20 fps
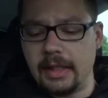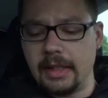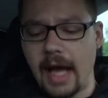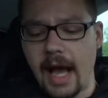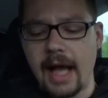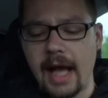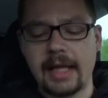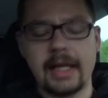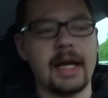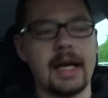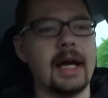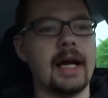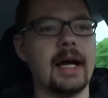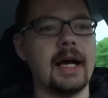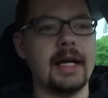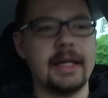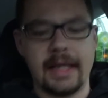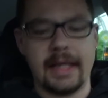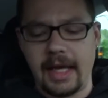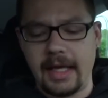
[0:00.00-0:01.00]

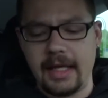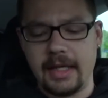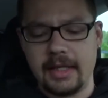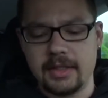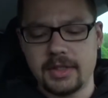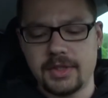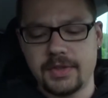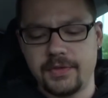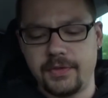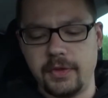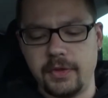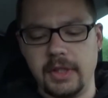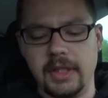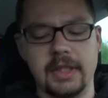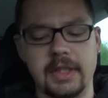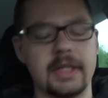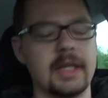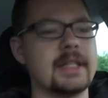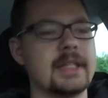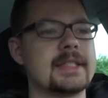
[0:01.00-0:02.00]
aka KS
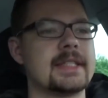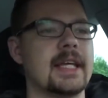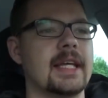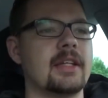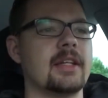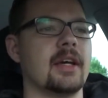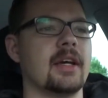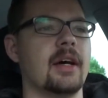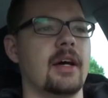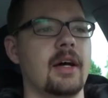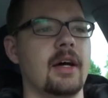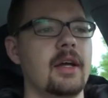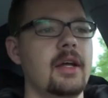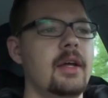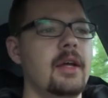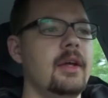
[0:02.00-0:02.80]
Freak etc.